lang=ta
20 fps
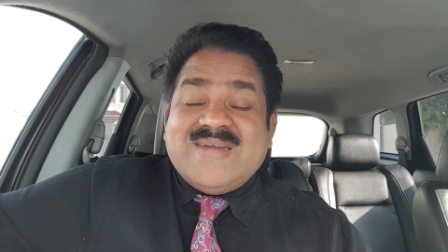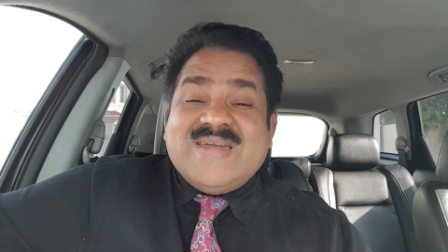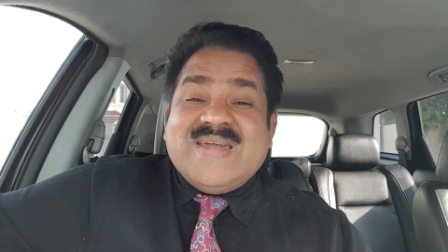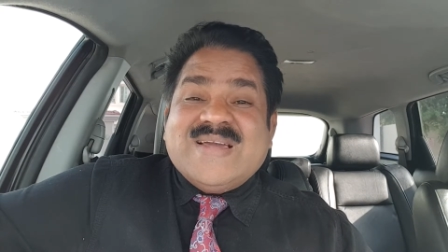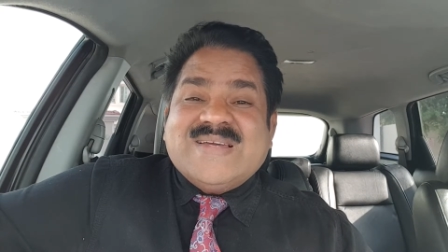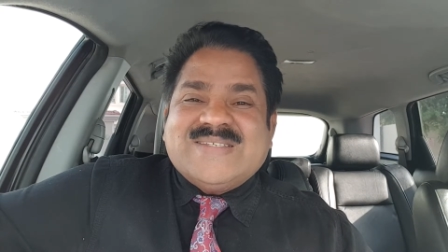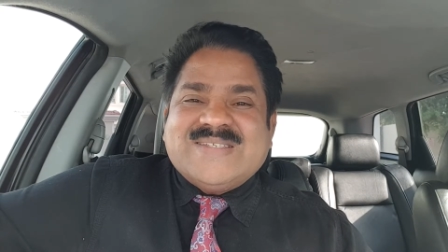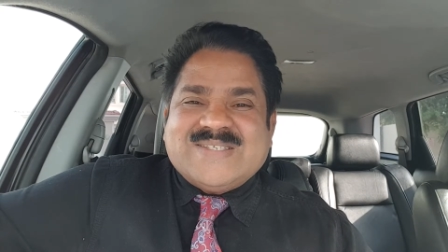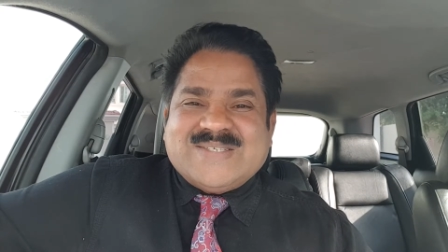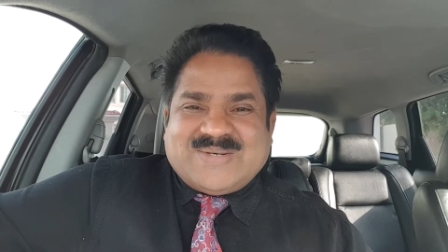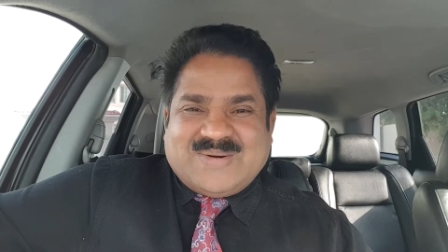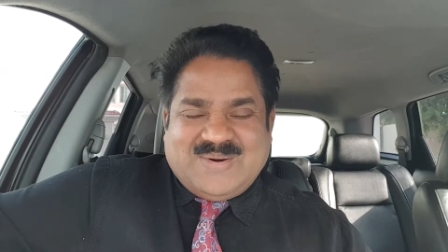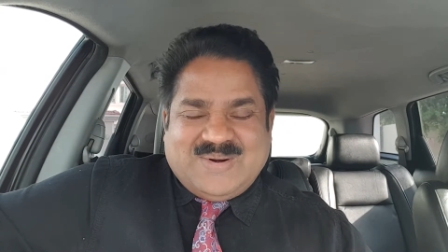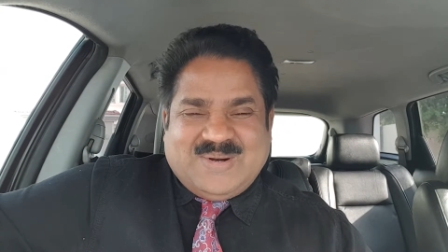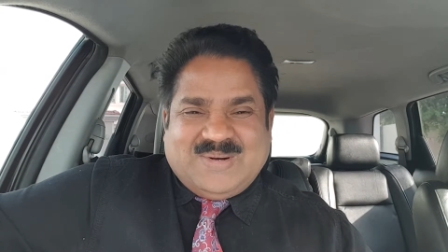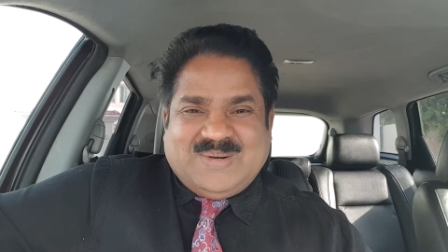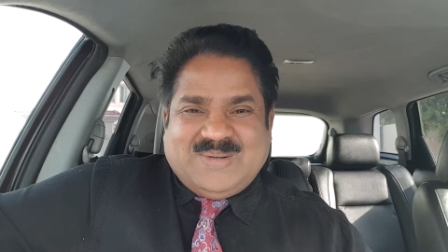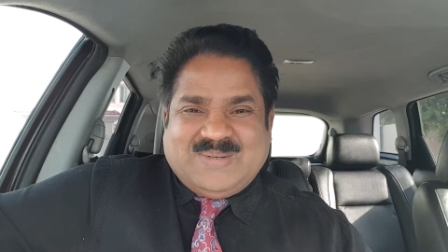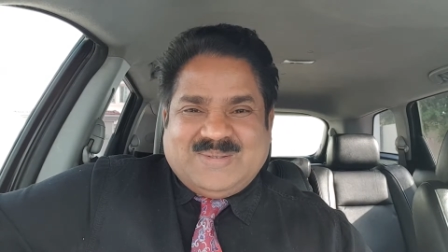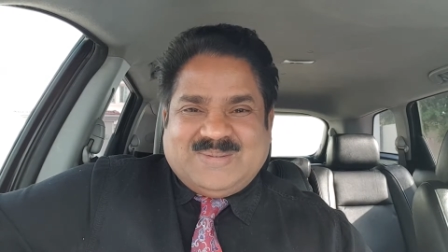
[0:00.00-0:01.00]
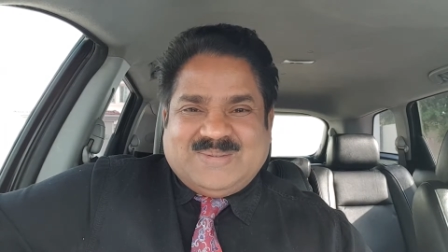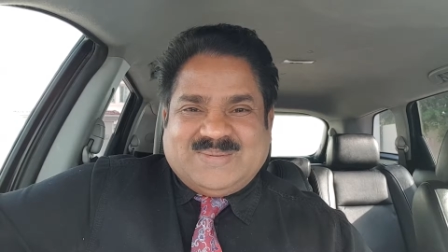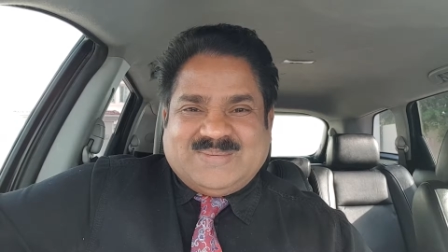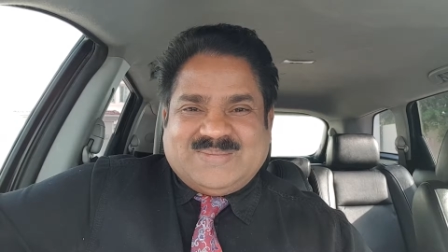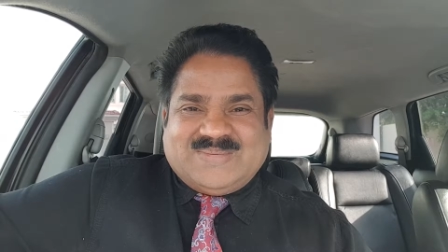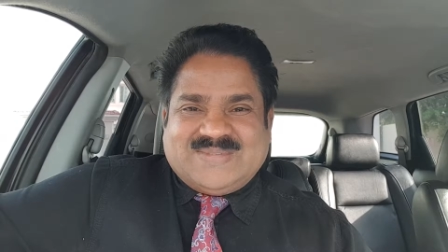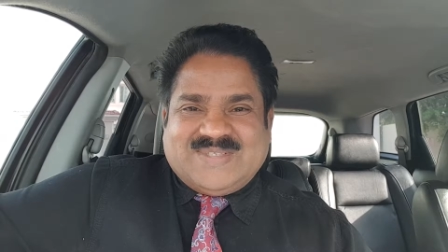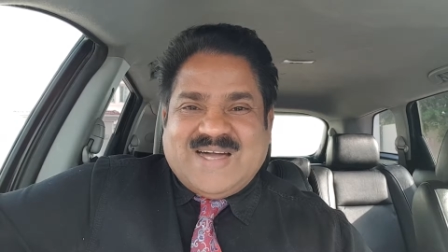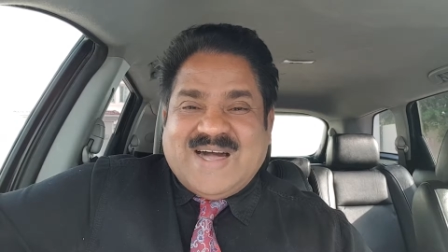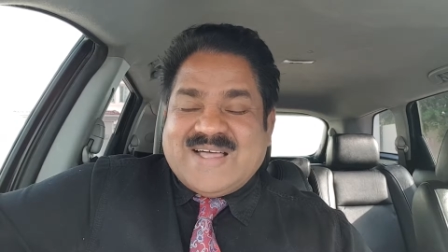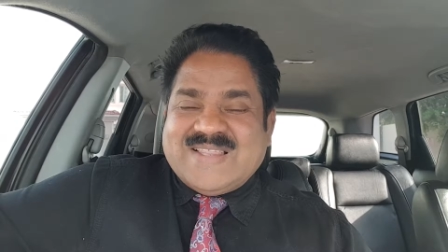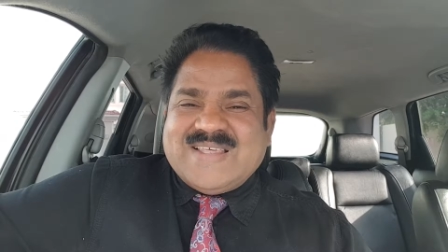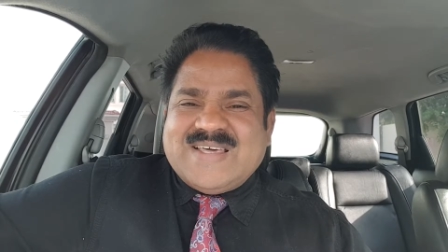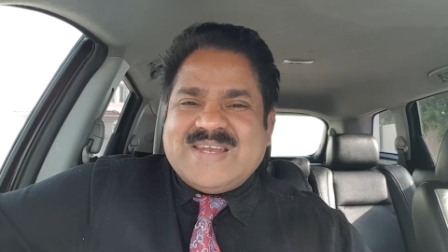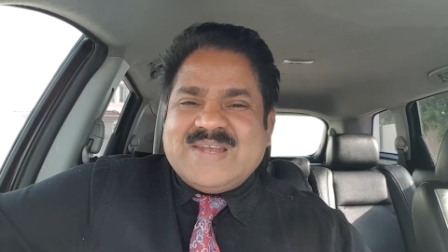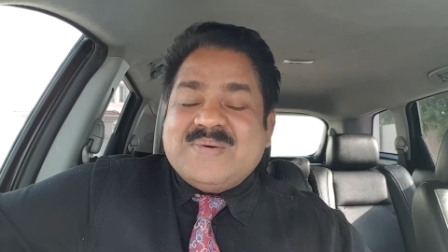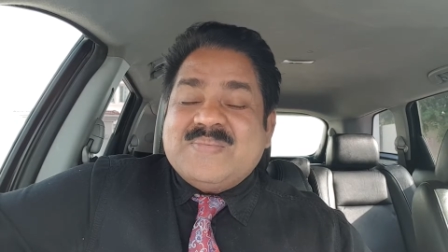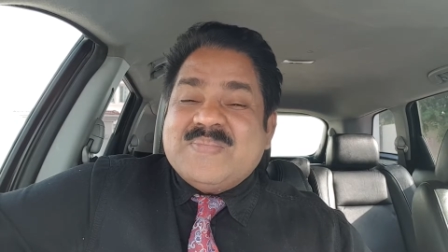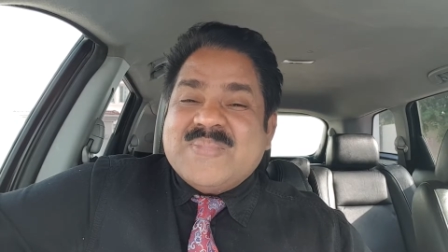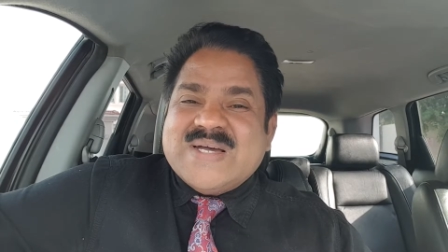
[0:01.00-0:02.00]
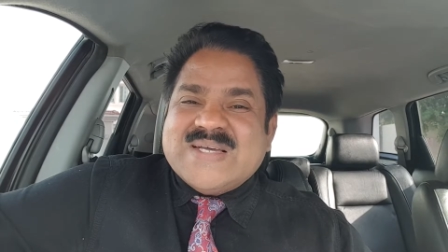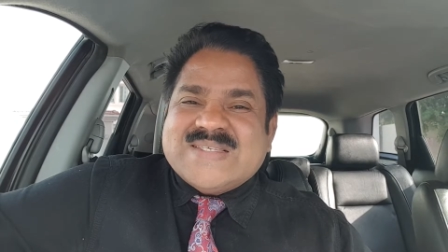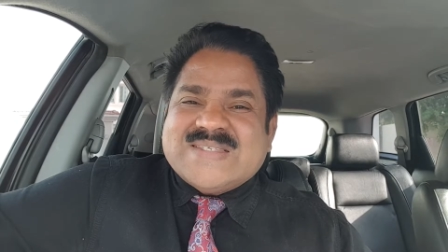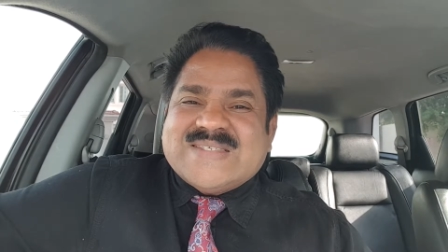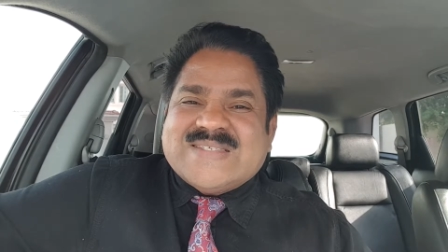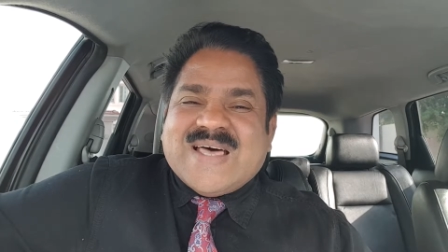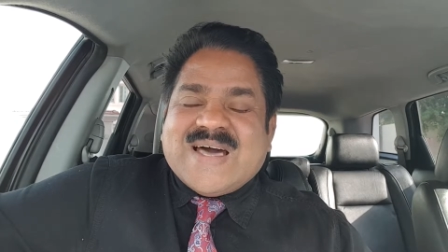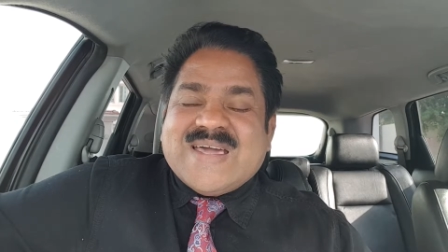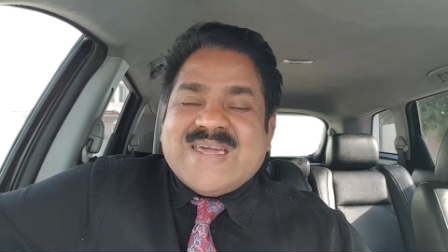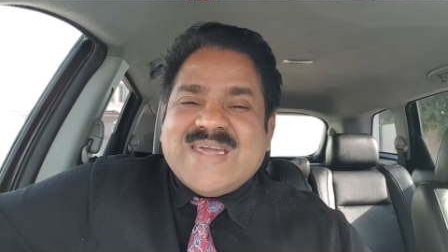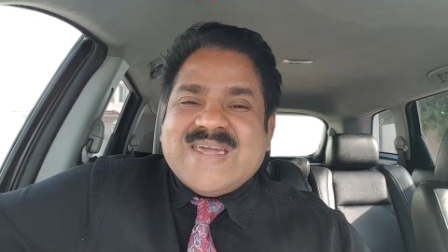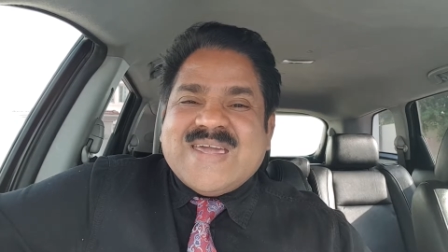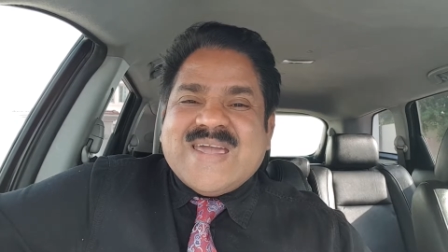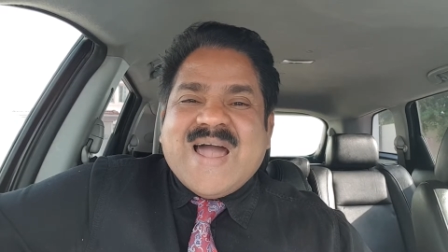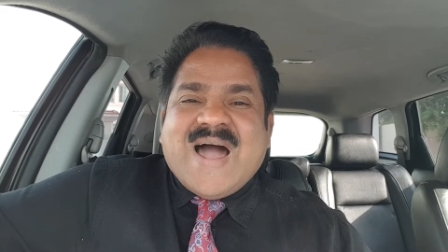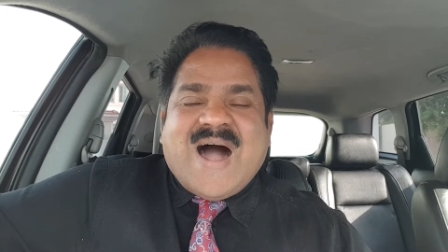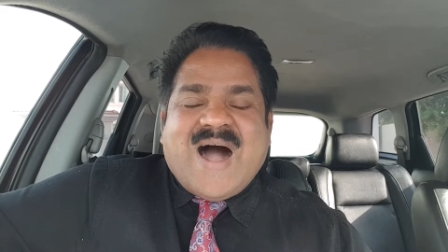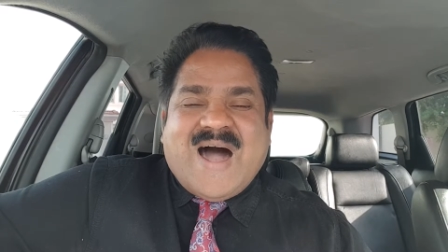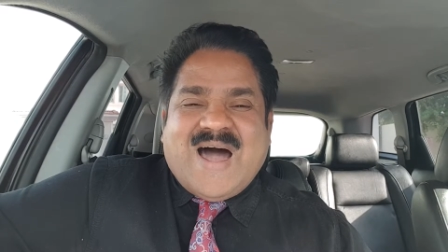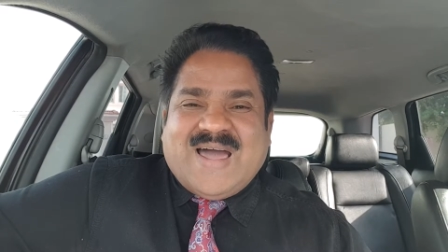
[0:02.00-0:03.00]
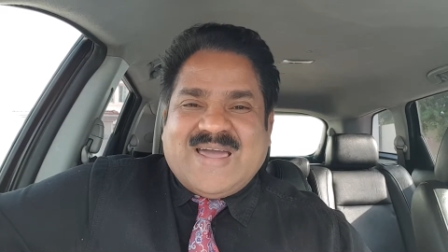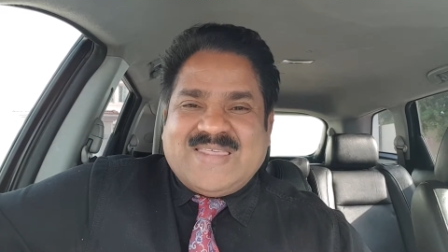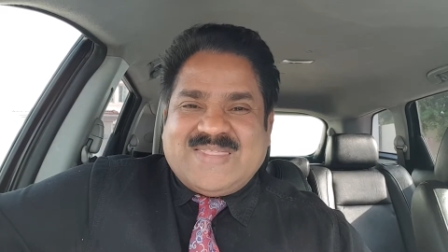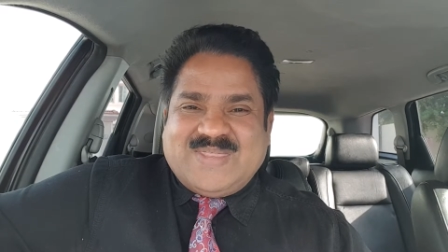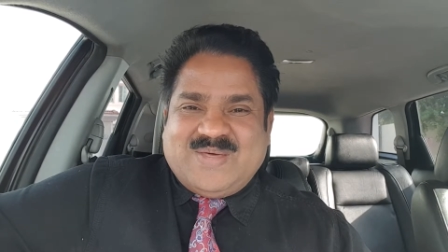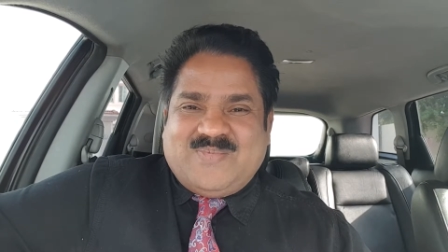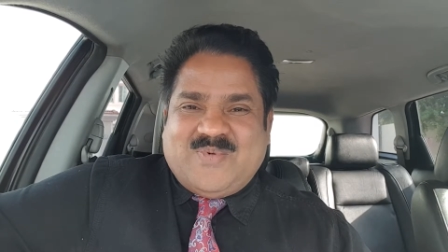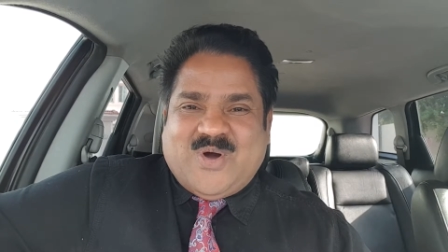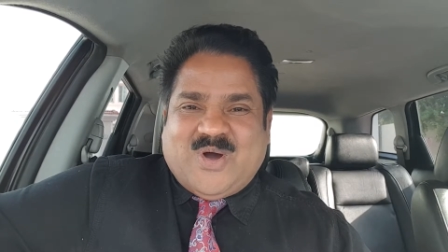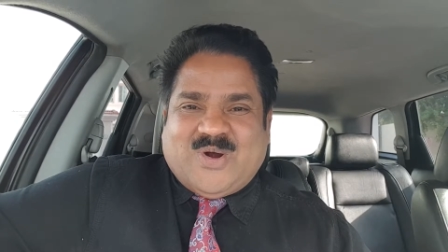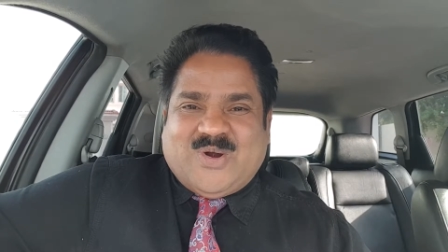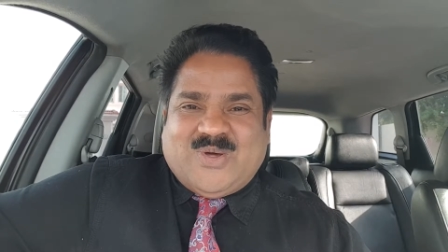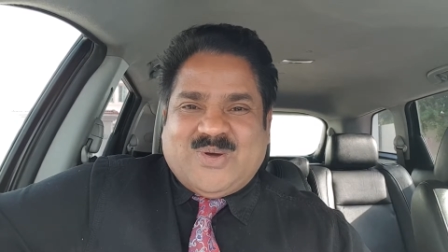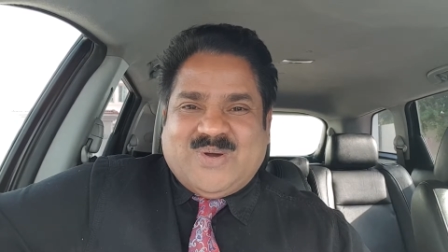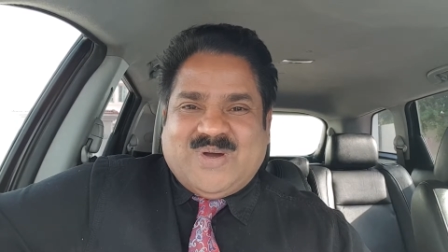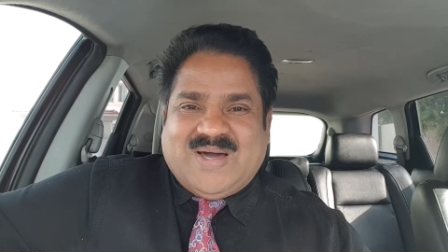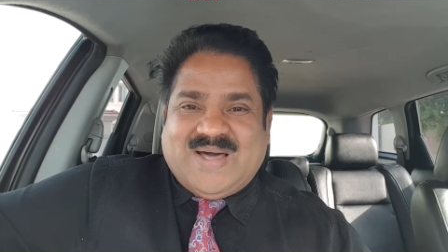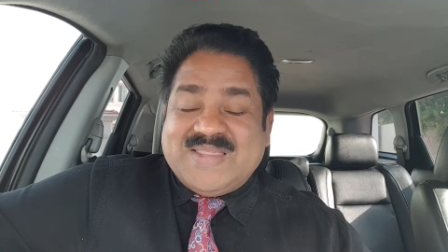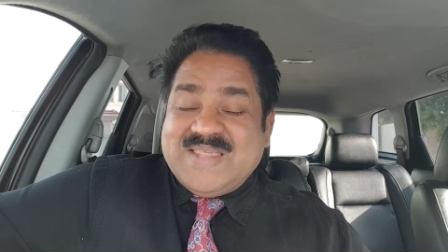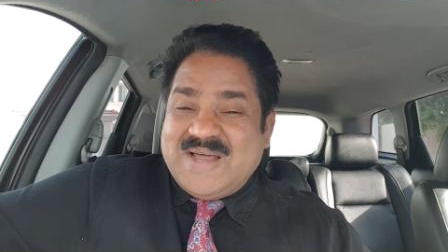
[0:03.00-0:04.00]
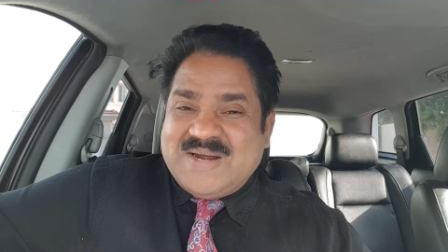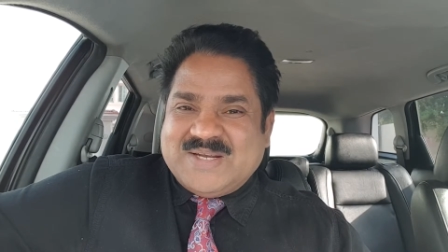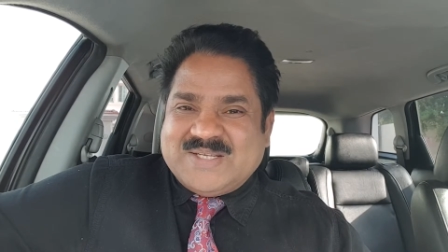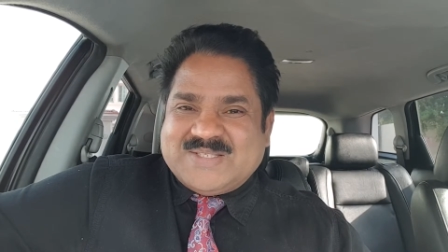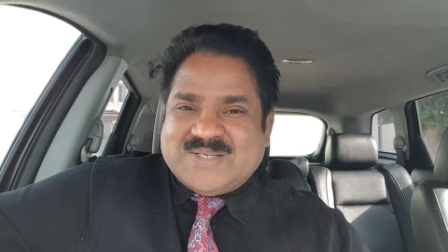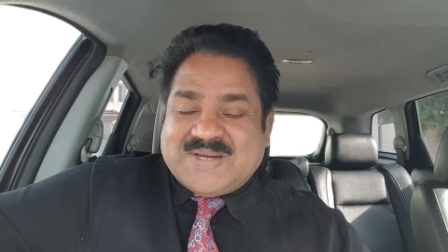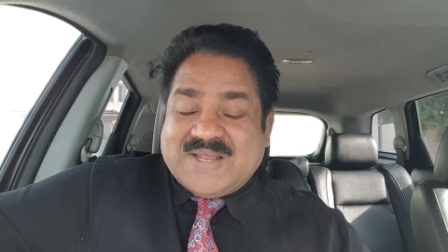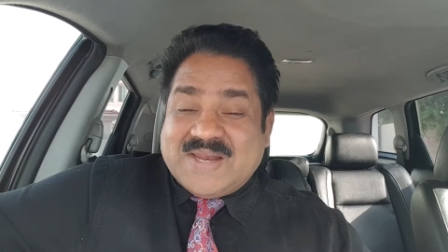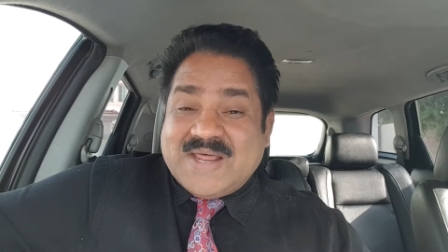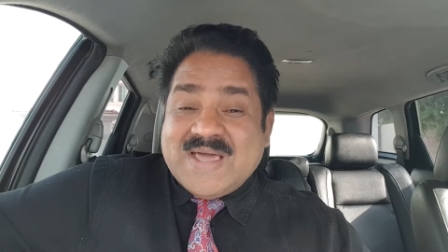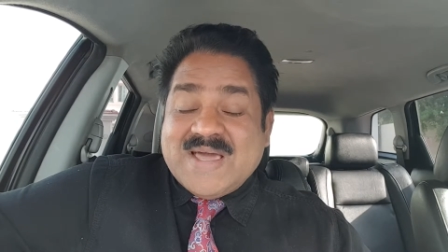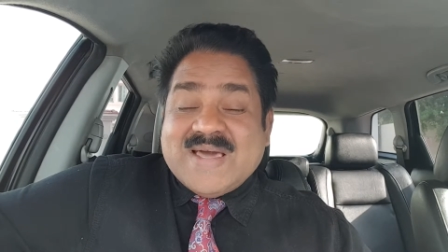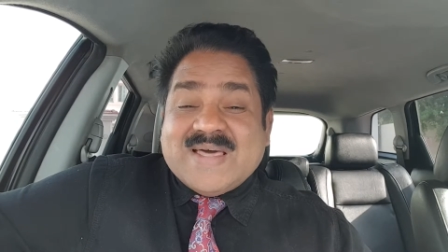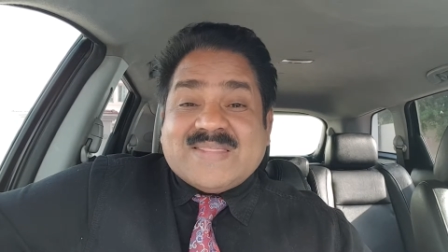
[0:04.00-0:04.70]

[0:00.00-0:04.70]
ஏற்றுக்கொள்ளணும் அதை நம்ம சகிக்க ஆயத்தமாகணும் அதான் சிலர்